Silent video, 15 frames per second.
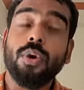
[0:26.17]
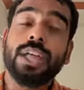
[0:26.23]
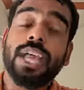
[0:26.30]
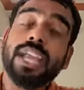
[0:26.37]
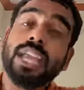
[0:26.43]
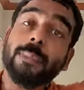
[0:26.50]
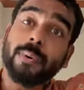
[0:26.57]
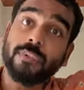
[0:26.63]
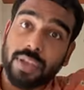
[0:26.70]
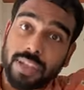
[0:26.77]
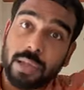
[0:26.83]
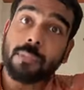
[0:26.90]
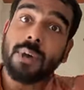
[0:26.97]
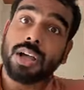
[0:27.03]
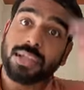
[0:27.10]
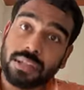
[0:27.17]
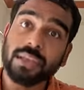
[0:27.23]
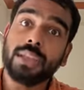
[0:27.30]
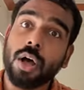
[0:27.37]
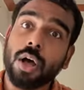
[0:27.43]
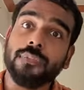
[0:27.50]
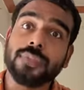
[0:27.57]
டெய்லி அப்போ வெங்கம்பாக்கத்துல இருந்து
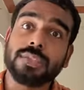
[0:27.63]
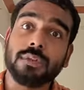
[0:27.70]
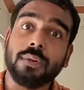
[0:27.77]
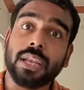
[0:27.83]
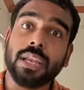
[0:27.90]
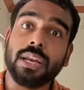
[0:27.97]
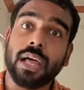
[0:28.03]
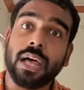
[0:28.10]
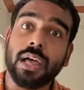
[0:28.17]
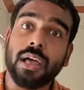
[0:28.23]
ஆஃபீஸ்க்கு வரீங்களா